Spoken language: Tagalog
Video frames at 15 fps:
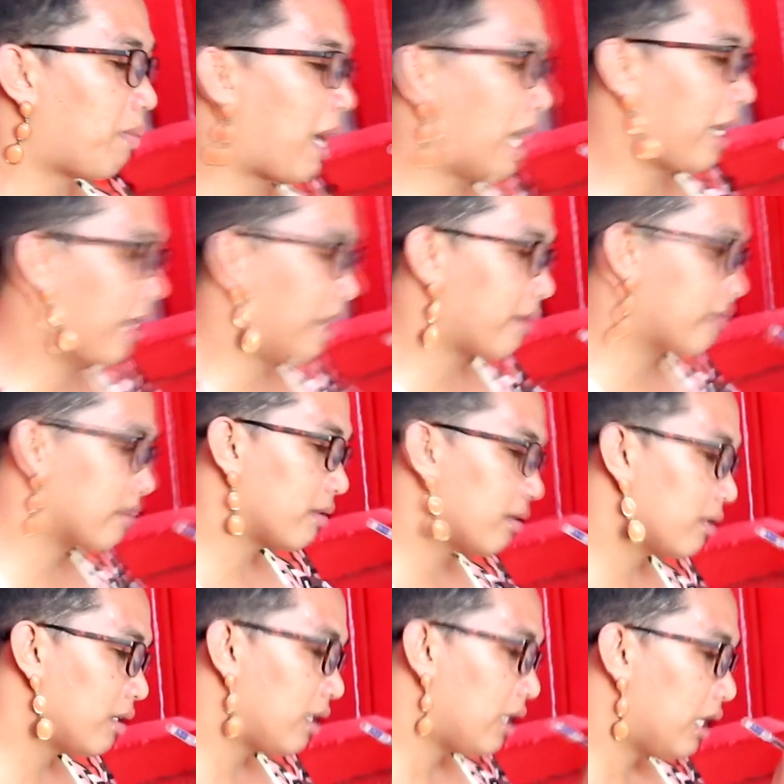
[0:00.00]
pare?
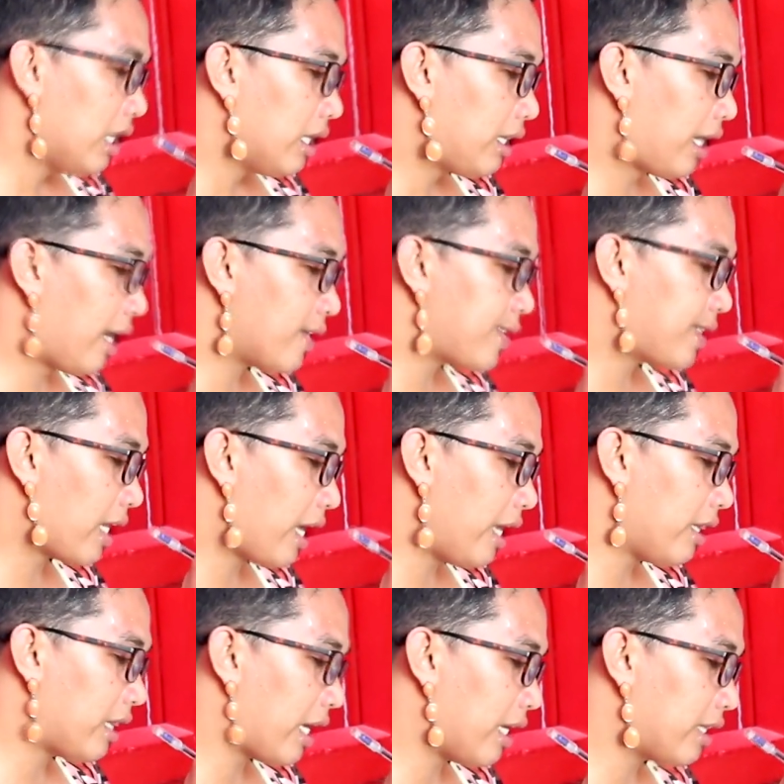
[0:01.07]

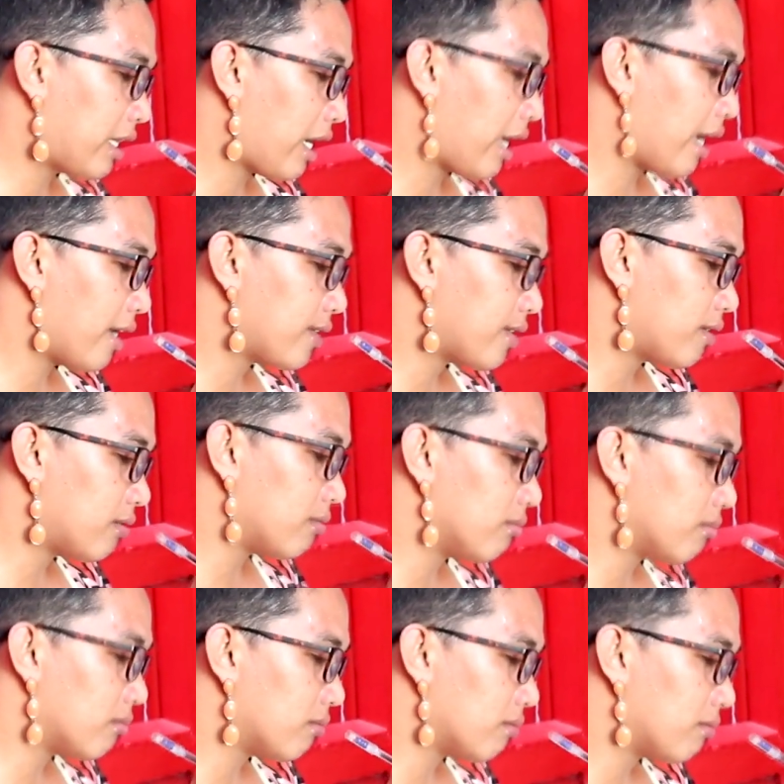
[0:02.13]

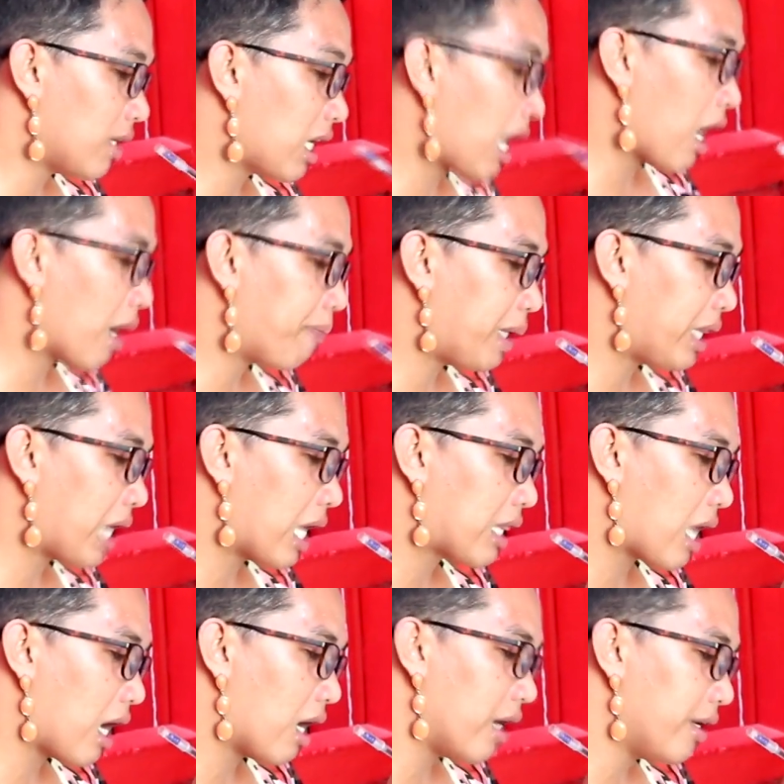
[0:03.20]
3.33. Magkakapit
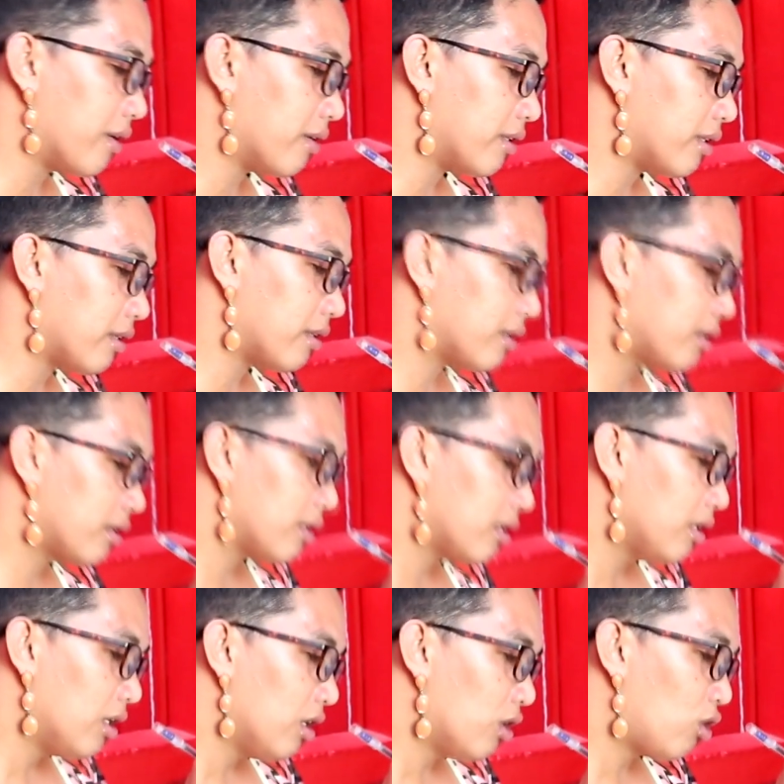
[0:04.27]
yata ngayon.
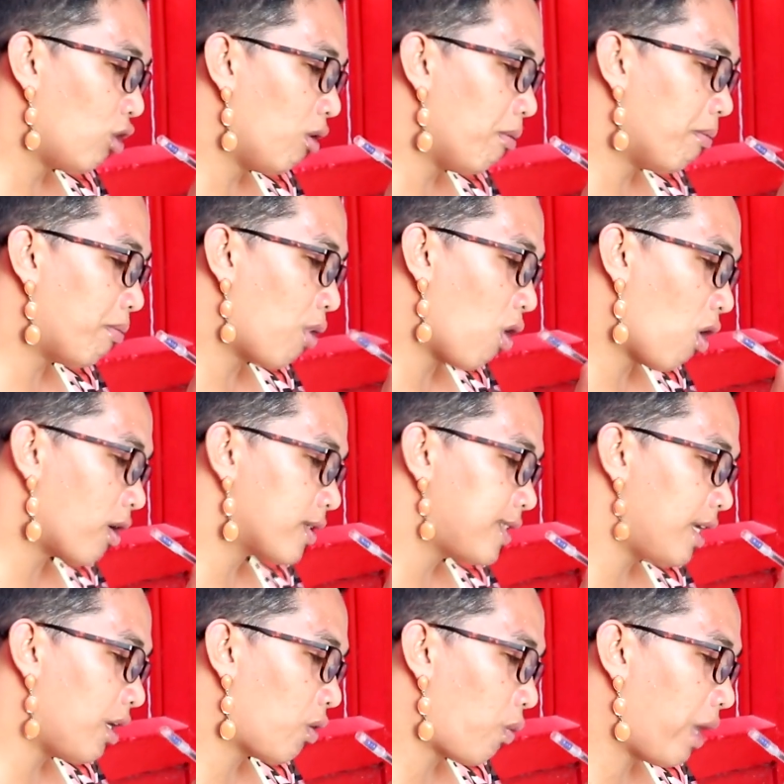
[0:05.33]
Tumbok
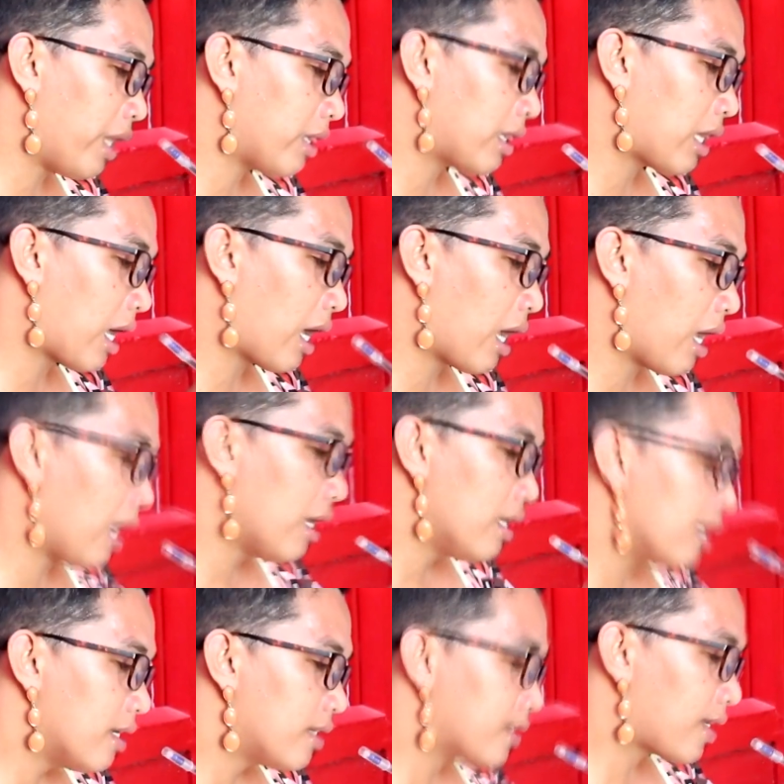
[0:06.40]
50,
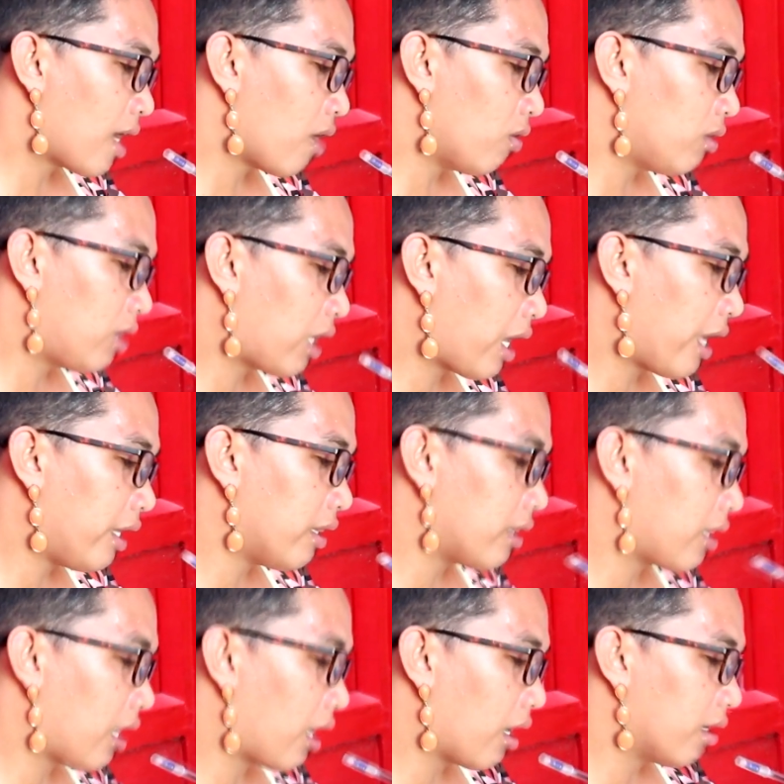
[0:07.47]
sahod 30.
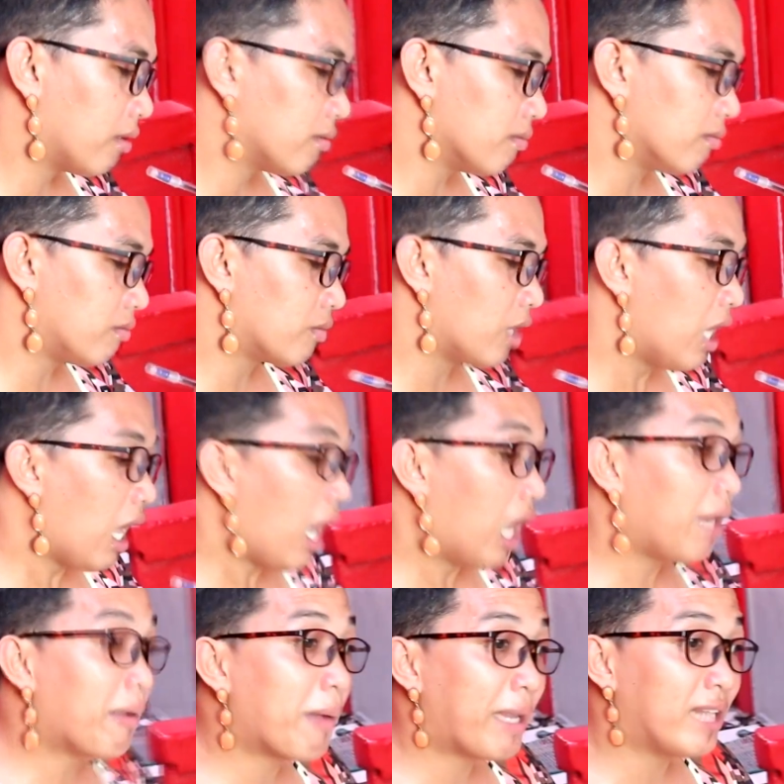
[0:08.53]
Wow!
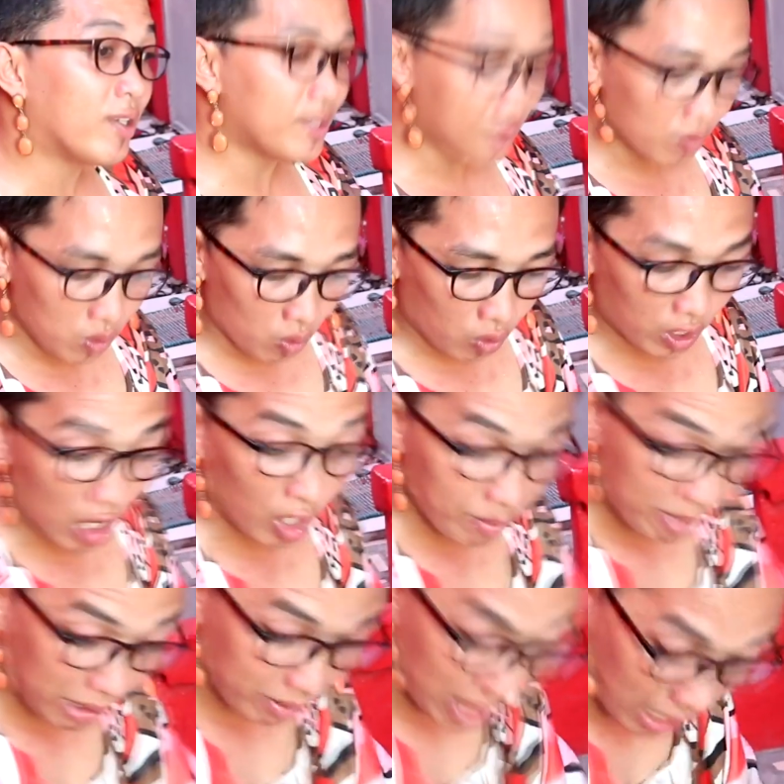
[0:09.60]
Alin may tutulong ko na ako'y
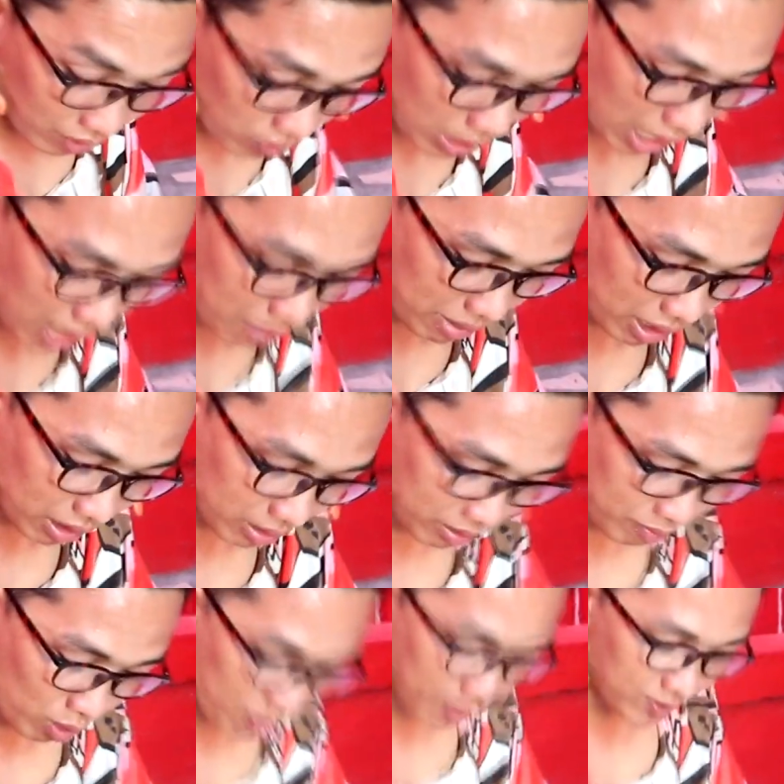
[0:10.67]
magkaano na ang
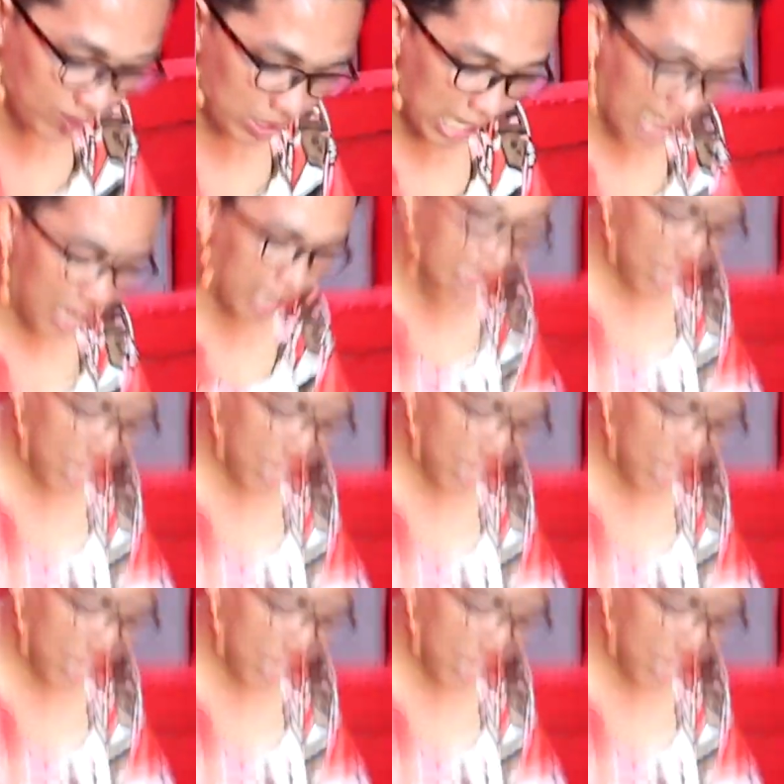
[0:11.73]
maluto po sila ang